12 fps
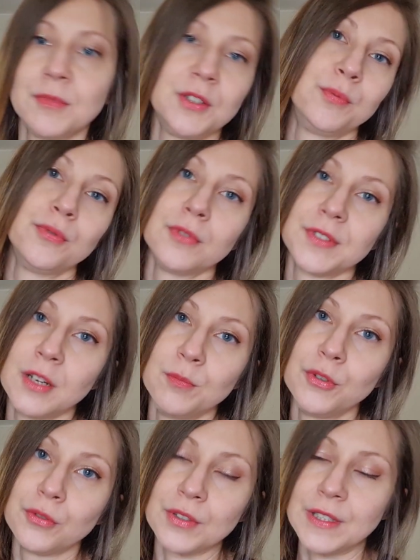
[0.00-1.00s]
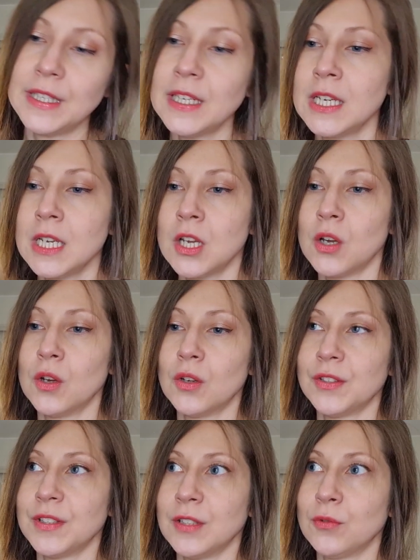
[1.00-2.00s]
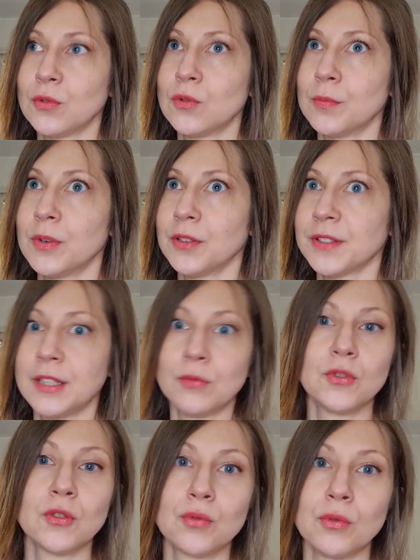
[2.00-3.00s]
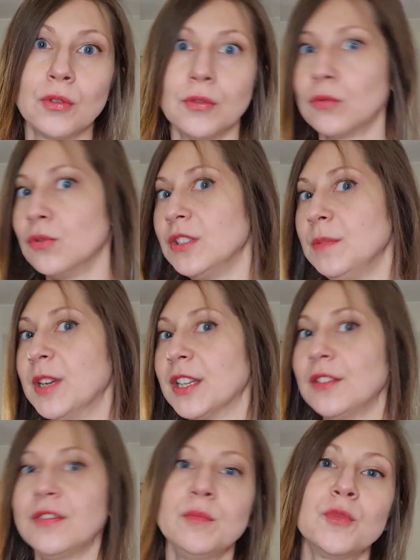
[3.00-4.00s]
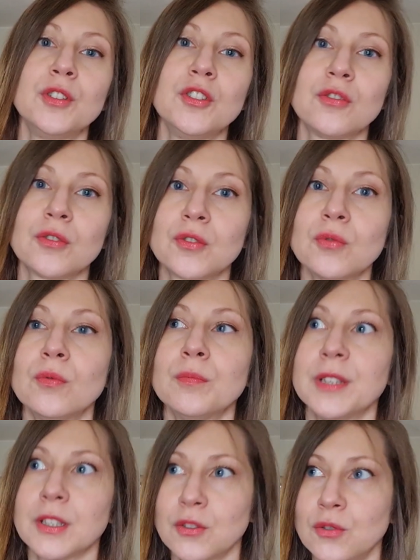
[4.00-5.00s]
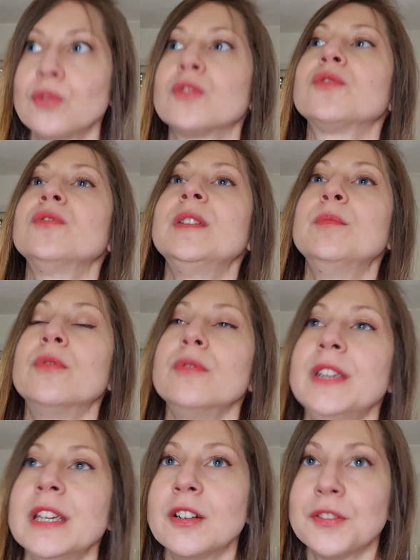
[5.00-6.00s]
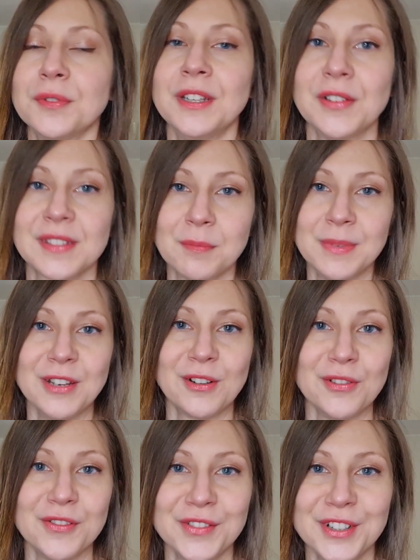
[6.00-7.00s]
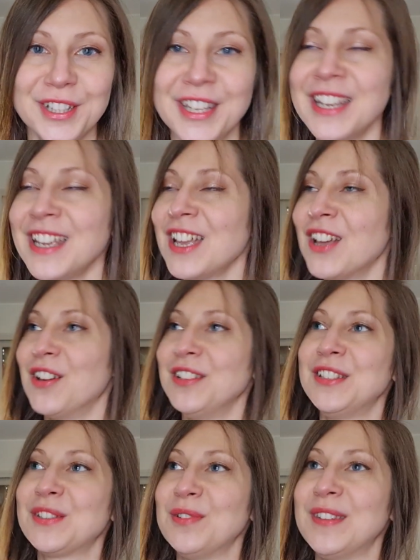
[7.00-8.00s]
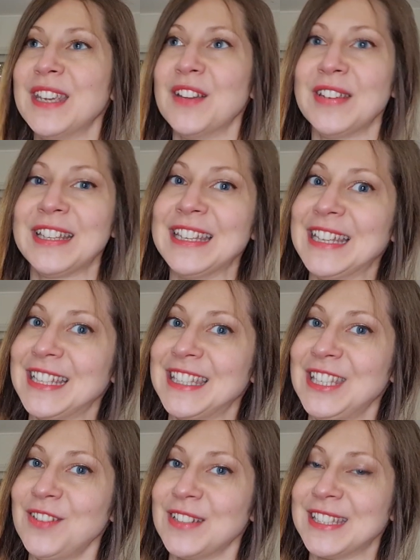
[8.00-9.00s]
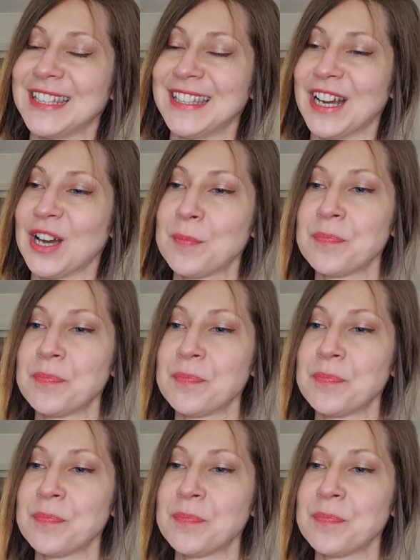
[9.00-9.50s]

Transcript: un petit peu ça le but aussi, c'est de comprendre ce qui nous entoure. Donc aussi bien des films que des chansons, bien sûr, se débrouiller quand on est dans un pays anglophone, discuter avec des natifs, etc.